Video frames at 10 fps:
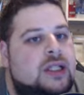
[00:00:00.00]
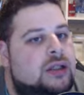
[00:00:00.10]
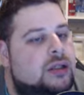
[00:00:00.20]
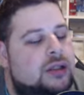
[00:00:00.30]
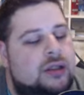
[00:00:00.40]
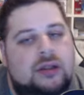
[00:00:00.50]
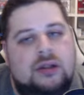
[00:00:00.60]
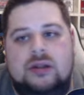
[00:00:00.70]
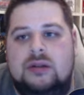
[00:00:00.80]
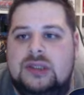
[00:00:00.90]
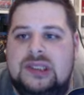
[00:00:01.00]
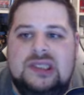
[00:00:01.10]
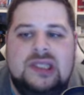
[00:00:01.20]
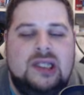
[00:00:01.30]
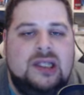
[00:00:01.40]
17, euh,
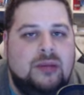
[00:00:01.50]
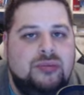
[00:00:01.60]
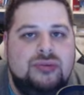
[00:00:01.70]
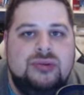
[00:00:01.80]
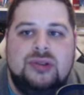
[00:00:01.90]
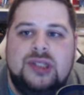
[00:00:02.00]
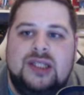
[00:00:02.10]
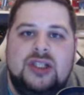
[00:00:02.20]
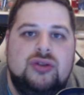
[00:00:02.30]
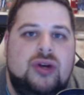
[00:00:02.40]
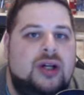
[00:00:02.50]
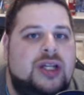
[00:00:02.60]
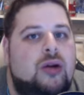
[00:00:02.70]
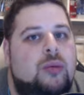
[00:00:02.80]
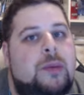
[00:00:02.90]
euh, t'abuses, il y a des jeux
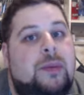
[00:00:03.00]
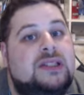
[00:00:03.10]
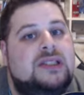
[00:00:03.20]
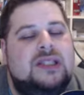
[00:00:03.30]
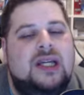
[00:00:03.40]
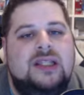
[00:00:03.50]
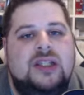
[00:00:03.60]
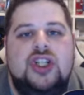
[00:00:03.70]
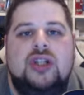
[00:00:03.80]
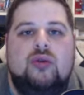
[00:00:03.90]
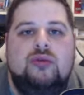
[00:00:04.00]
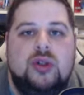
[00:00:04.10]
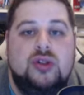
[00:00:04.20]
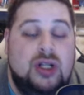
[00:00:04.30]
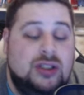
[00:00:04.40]
auxquels on met pas 17 et je les trouve
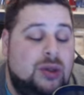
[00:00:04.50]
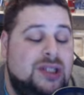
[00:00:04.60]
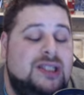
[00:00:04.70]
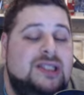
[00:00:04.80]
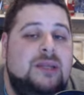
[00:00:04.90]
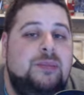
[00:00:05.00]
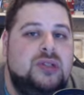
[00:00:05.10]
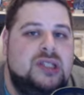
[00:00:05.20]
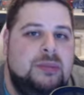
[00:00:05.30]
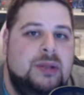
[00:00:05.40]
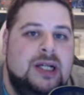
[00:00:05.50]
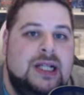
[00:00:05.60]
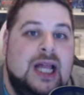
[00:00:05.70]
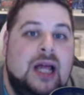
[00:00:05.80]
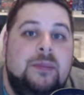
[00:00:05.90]
mieux que The Last Guardian, c'est possible.
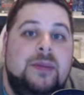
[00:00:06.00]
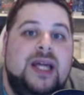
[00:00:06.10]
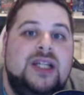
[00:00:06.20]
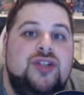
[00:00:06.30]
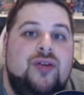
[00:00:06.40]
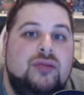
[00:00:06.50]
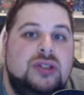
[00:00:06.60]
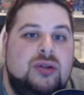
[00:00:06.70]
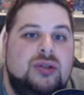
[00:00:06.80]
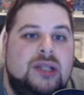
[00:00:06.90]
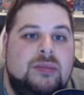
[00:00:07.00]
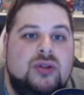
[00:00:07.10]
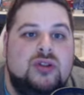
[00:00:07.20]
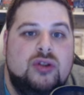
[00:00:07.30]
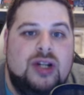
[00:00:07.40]
Mais je vais vous dire
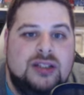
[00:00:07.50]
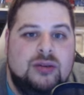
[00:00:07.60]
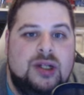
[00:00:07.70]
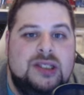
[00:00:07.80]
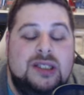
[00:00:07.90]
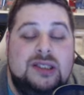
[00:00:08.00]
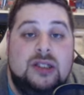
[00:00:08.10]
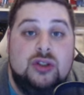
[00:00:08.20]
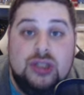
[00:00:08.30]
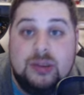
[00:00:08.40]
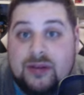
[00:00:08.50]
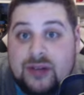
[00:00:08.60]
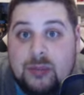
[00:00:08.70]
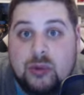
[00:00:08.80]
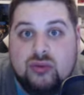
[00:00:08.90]
honnêtement, The Last Guardian, c'est un jeu qui m'a
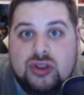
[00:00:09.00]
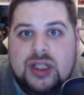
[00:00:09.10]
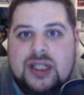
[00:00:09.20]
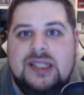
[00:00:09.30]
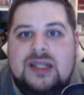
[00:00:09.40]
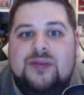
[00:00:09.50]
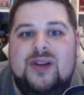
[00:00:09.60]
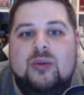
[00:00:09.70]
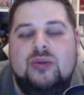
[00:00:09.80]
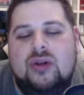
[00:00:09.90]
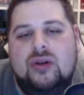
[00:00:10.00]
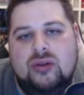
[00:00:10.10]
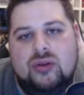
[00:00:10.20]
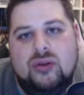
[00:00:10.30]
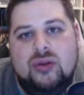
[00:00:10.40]
vraiment touché et ça fait longtemps
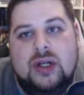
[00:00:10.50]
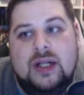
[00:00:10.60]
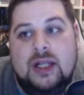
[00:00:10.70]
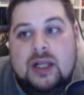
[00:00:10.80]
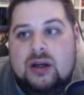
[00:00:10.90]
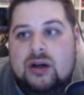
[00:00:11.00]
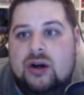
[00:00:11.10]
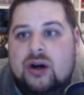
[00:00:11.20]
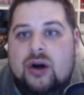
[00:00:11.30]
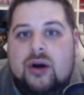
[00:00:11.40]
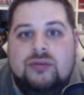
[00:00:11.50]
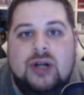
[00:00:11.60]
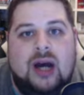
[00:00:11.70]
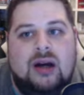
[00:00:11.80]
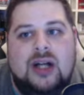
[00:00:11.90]
que
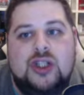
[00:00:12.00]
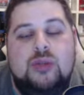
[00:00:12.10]
voilà, un jeu